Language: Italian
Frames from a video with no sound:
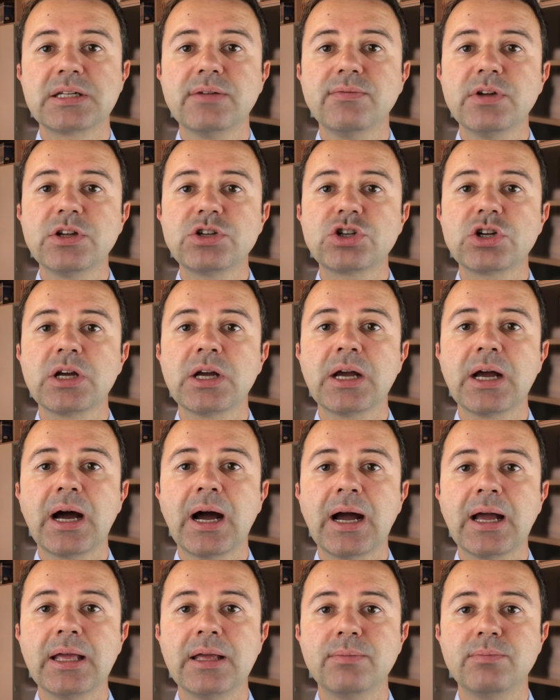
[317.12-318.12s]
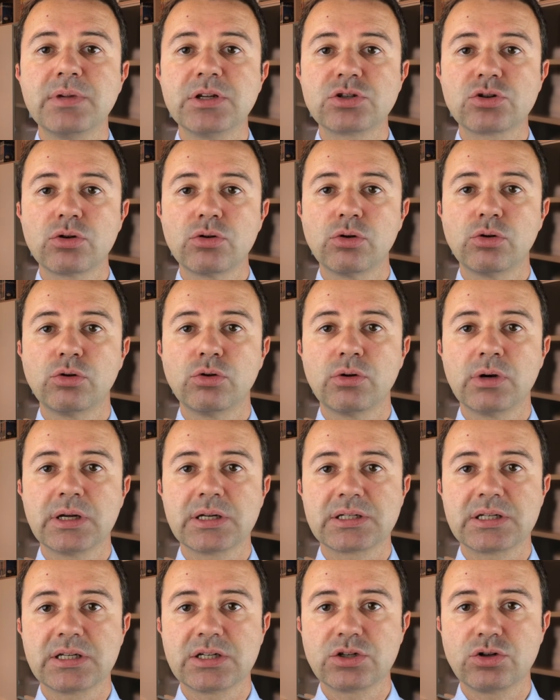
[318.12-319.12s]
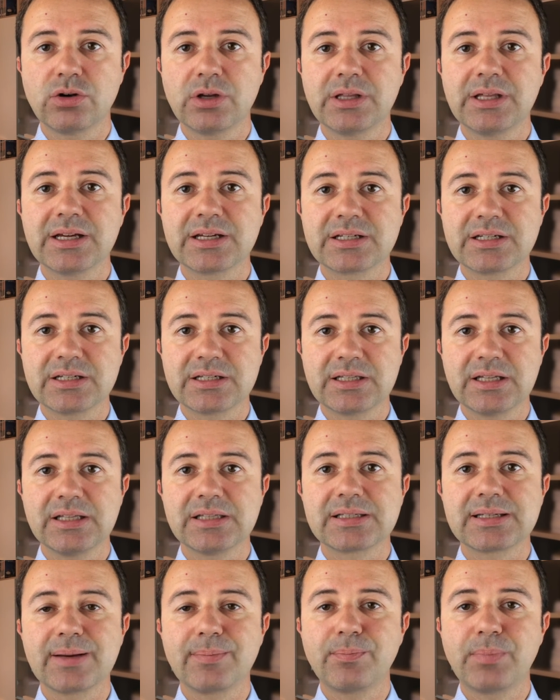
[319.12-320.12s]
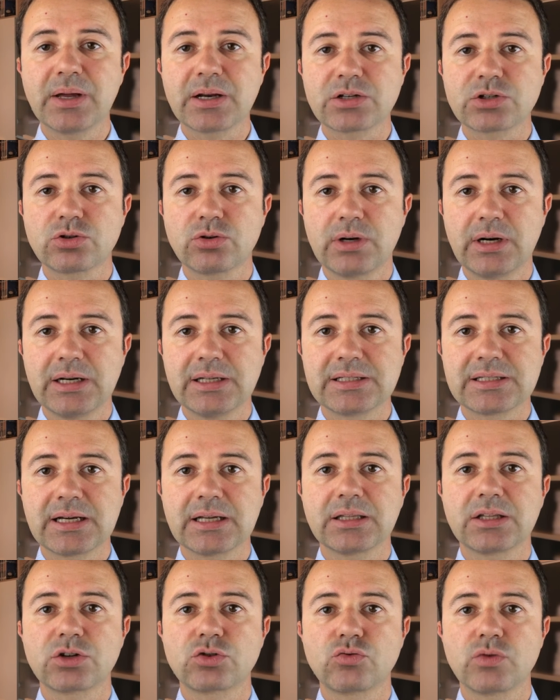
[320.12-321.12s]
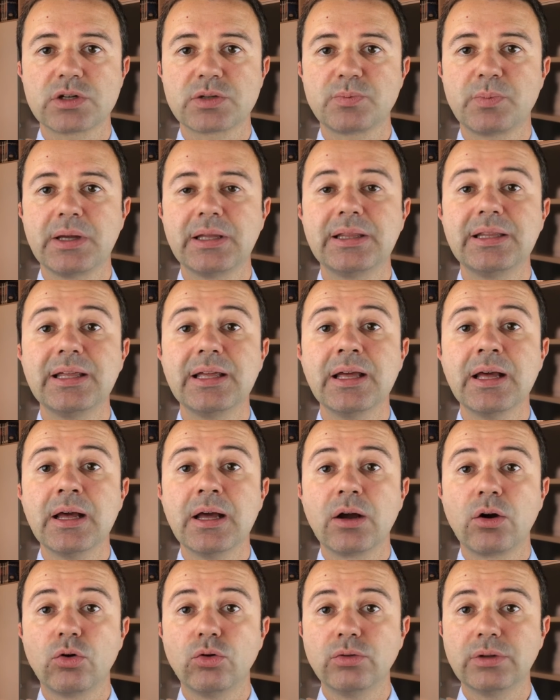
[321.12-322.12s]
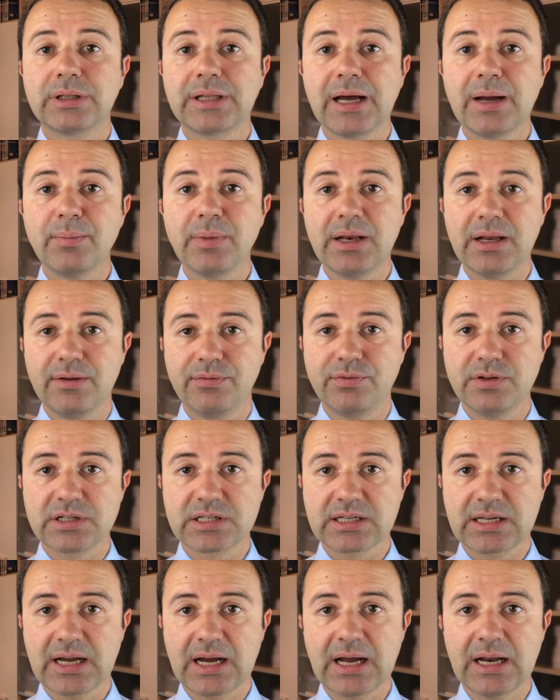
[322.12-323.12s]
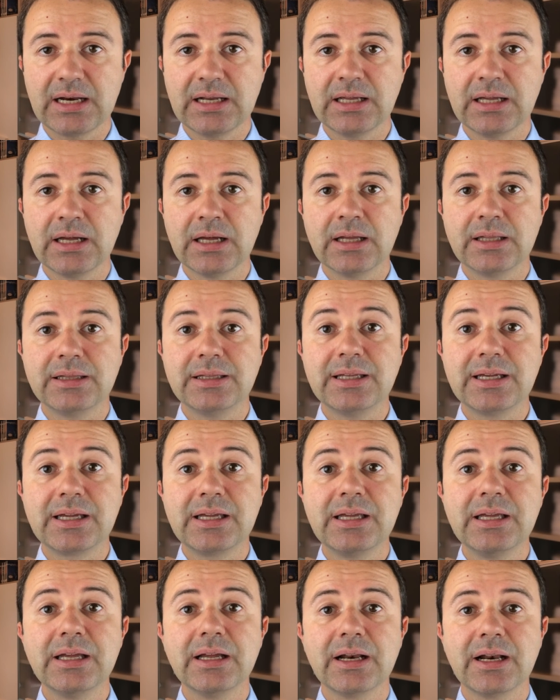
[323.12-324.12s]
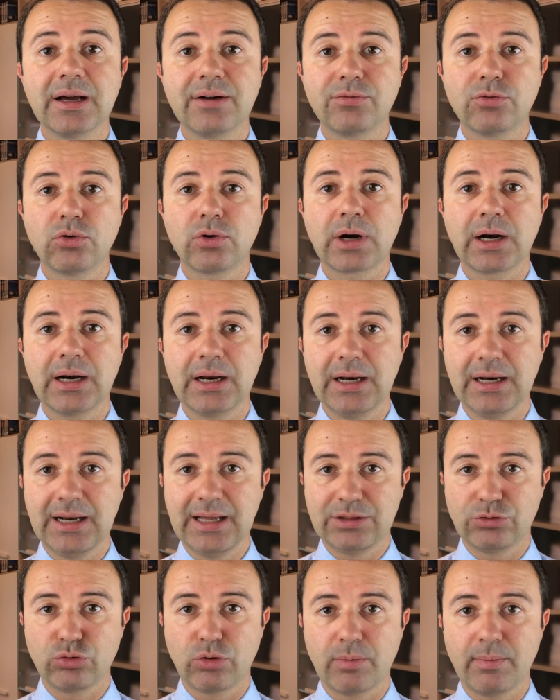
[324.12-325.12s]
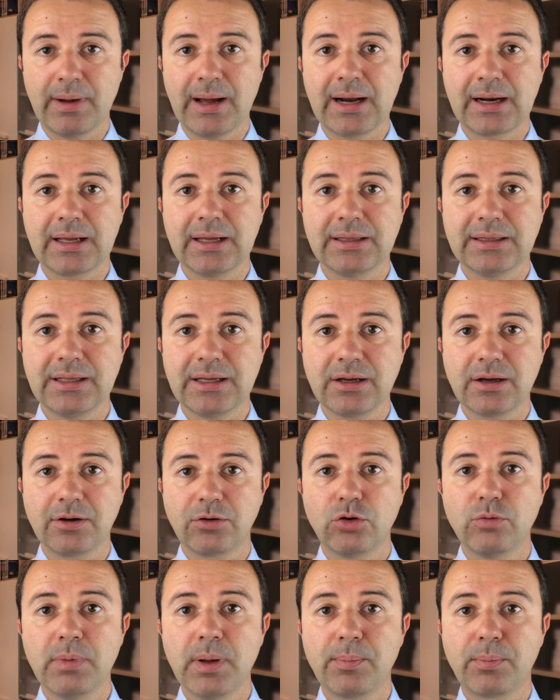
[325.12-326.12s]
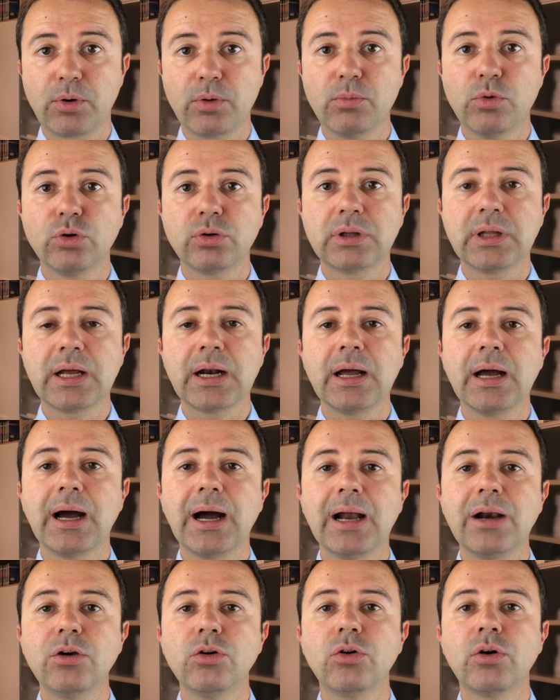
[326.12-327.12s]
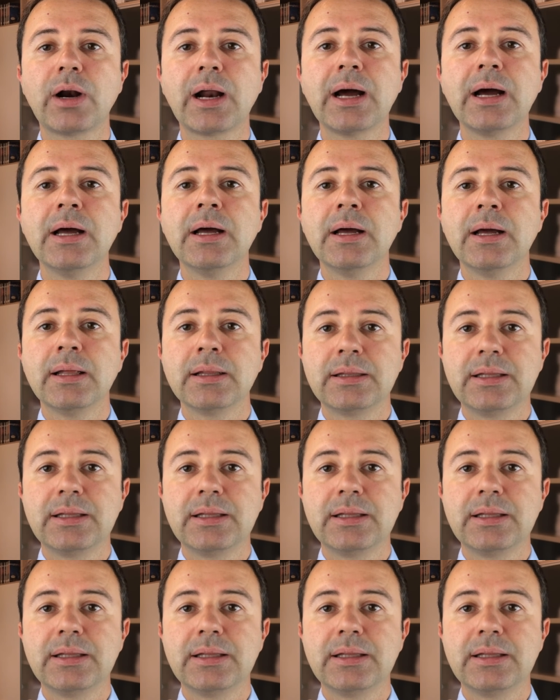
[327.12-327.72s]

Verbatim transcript: Se invece hai bisogno di una sessione di assistenza personalizzata su aspetti contabili e fiscali di chi lavora nel network marketing come promoter, allora